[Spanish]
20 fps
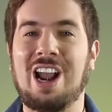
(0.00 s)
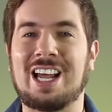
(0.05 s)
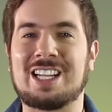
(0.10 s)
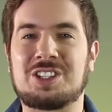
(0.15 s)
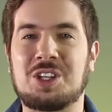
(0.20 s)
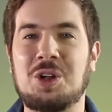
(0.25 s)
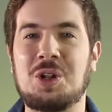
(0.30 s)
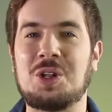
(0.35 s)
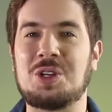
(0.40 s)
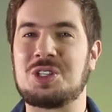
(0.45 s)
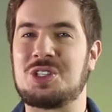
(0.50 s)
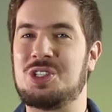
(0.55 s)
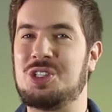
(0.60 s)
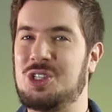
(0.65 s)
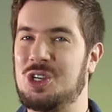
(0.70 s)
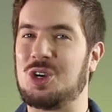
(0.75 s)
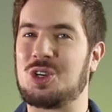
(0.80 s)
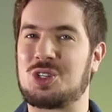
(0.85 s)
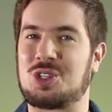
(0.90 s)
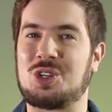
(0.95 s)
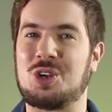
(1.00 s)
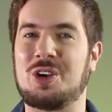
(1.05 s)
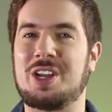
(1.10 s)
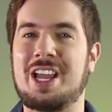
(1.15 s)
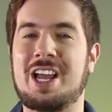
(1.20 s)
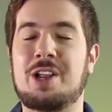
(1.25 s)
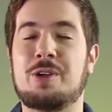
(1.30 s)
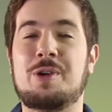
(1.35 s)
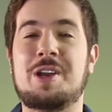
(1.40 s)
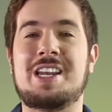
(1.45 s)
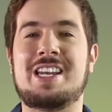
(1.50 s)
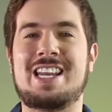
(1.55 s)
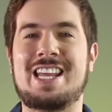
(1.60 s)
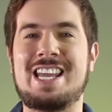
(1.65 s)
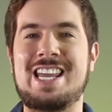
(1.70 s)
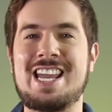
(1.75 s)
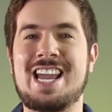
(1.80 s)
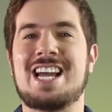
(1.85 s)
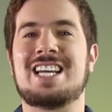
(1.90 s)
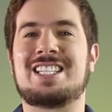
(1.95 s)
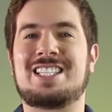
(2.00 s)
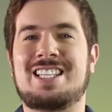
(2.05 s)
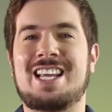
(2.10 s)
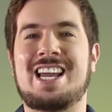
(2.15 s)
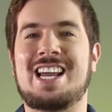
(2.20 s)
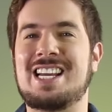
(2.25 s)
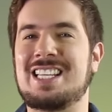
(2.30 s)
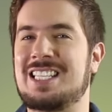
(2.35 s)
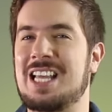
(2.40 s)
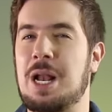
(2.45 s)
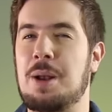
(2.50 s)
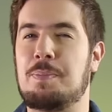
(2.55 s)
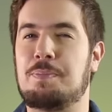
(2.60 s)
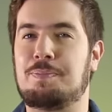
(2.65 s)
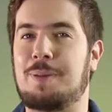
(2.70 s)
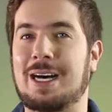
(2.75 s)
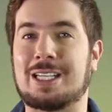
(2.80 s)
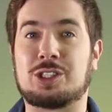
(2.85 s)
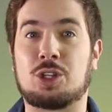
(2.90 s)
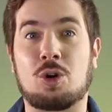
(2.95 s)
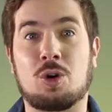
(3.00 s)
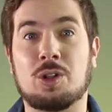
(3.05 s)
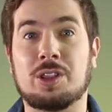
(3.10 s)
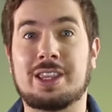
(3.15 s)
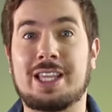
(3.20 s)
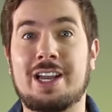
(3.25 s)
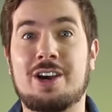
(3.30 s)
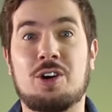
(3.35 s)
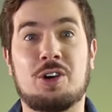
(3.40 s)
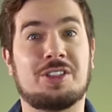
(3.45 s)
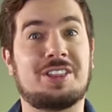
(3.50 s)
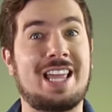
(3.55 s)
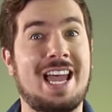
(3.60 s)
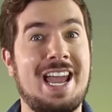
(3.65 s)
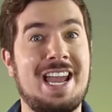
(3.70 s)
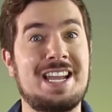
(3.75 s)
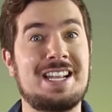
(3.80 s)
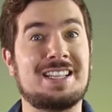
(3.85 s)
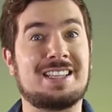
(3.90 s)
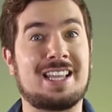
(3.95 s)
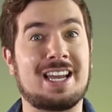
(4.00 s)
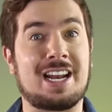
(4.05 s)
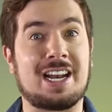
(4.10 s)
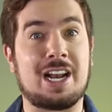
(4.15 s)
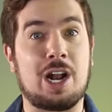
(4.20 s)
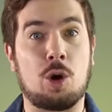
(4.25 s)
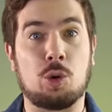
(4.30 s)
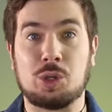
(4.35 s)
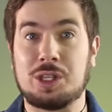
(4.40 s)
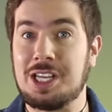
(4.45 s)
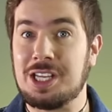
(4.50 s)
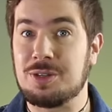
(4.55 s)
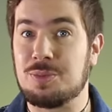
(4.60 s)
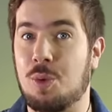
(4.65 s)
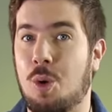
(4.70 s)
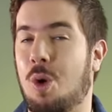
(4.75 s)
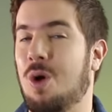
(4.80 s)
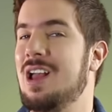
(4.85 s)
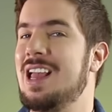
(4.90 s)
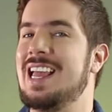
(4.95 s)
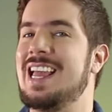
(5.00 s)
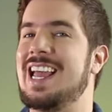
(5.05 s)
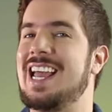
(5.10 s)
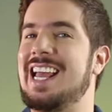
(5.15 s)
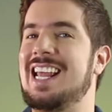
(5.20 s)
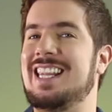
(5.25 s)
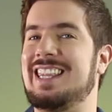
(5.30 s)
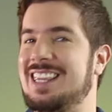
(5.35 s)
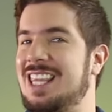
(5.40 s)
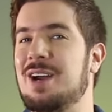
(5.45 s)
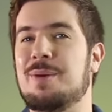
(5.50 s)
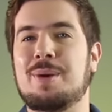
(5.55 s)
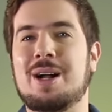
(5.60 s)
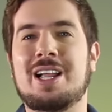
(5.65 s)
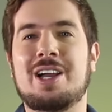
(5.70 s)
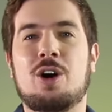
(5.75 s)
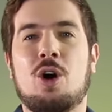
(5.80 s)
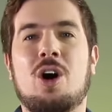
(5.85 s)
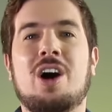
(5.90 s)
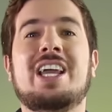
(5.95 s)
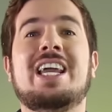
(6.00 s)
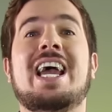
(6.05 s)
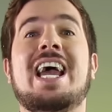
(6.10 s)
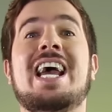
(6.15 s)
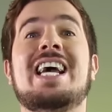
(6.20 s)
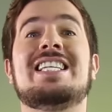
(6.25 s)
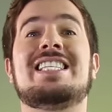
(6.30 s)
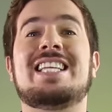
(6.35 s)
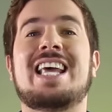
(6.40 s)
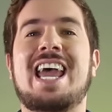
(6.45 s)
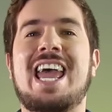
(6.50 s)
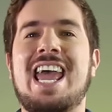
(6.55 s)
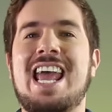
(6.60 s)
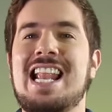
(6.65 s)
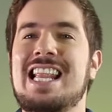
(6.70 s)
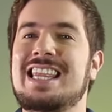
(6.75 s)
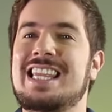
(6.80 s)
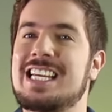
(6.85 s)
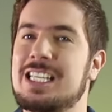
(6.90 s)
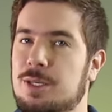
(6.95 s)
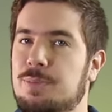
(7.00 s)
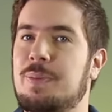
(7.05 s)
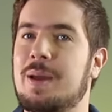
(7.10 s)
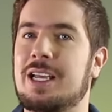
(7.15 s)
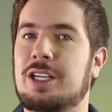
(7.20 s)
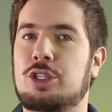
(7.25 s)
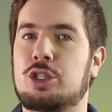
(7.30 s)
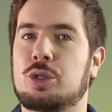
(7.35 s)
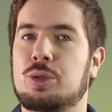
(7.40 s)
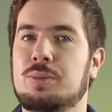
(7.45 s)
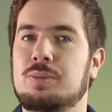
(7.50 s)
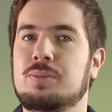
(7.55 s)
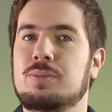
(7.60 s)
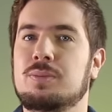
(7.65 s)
Hola a todos, yo soy Edwin y este es el Pato Conteo de Internautismo. El tema de hoy es el despecho.